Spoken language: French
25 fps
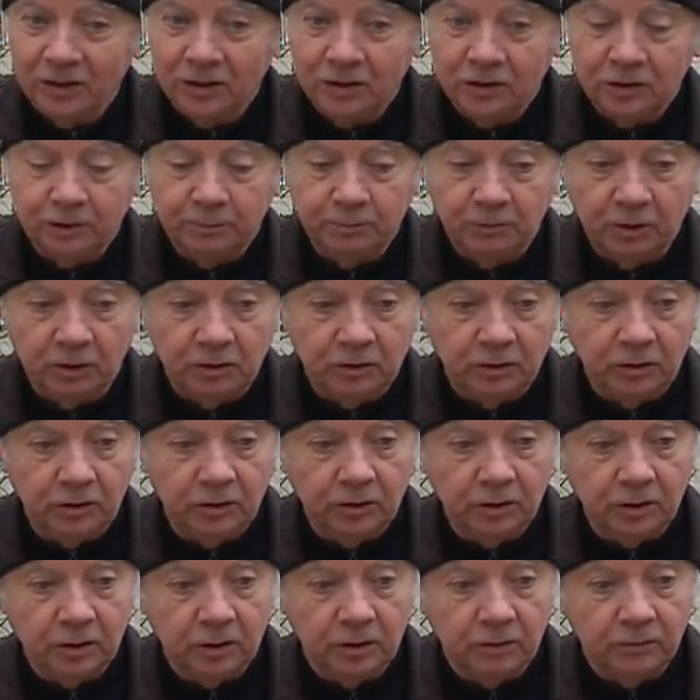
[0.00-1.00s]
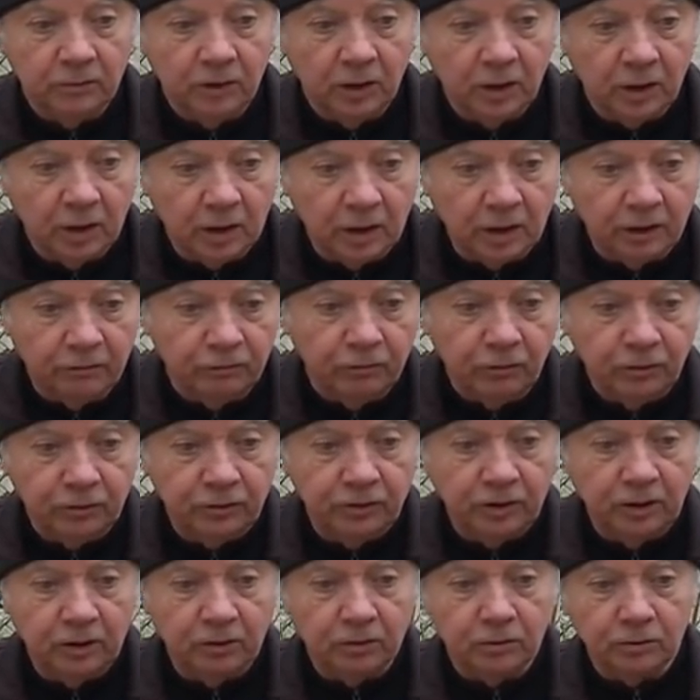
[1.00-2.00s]
J'ai peut-être été
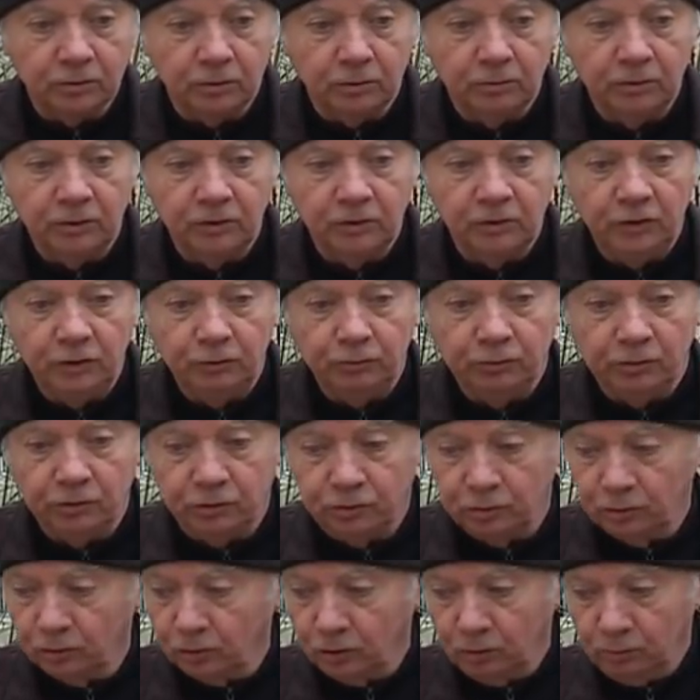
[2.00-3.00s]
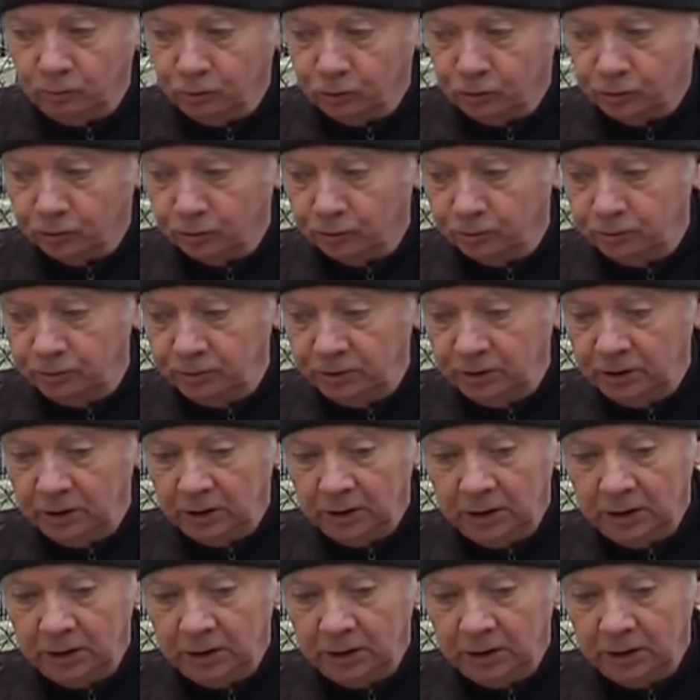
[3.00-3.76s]
révolté contre des situations comme aujourd'hui,